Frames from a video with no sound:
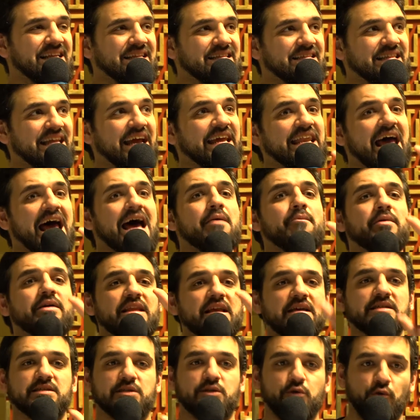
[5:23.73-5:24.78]
der Name
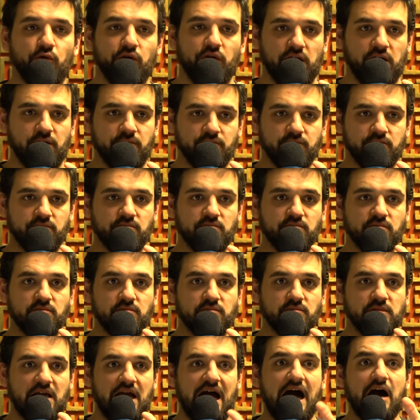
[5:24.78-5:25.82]
der Sura
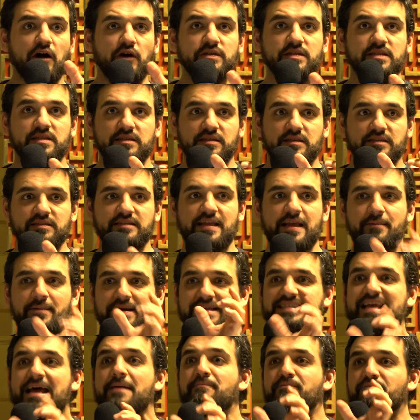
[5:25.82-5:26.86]
aus dem
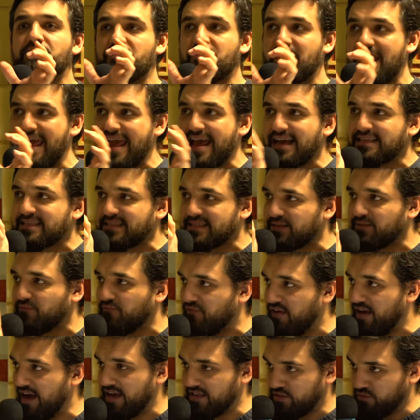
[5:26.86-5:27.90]
gesamten ersten
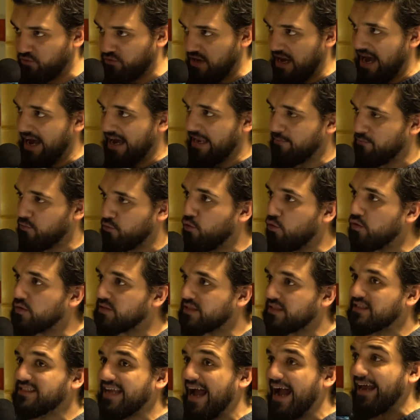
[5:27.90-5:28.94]
Vers oder einem
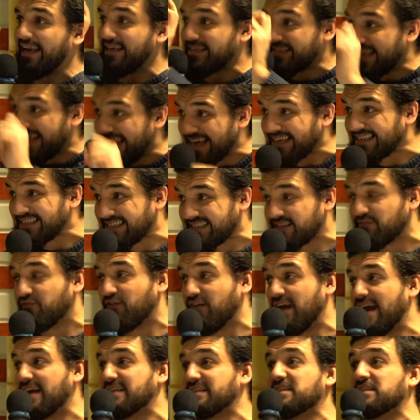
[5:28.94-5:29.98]
großen Teil des ersten
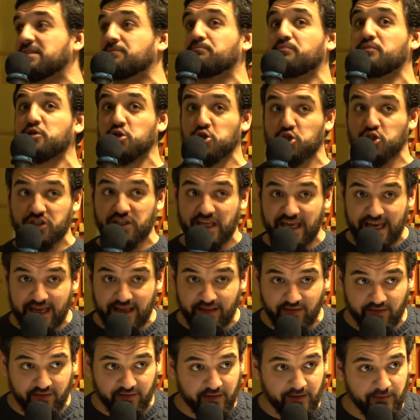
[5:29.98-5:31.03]
Verses
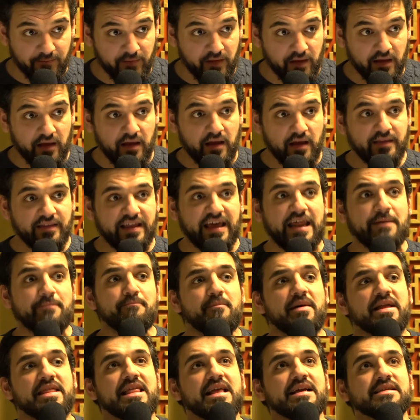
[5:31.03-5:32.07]
besteht, dann nennt
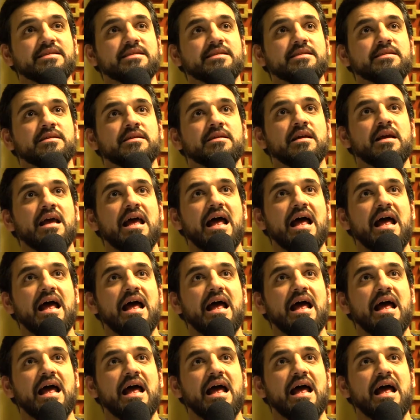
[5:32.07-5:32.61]
man das